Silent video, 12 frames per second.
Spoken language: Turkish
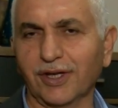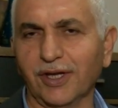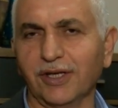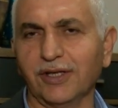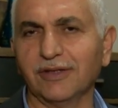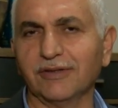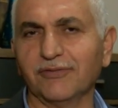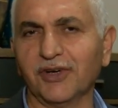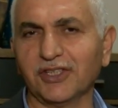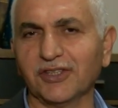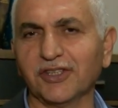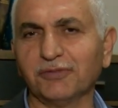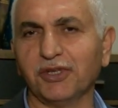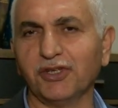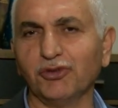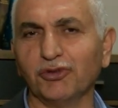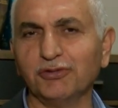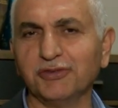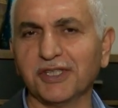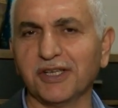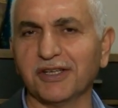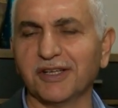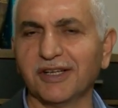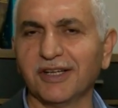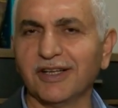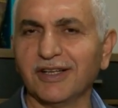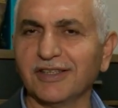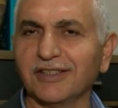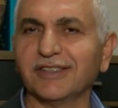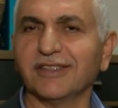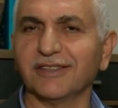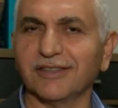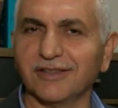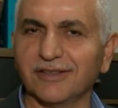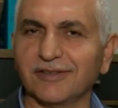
Yani vatandaş beni görünce e, e,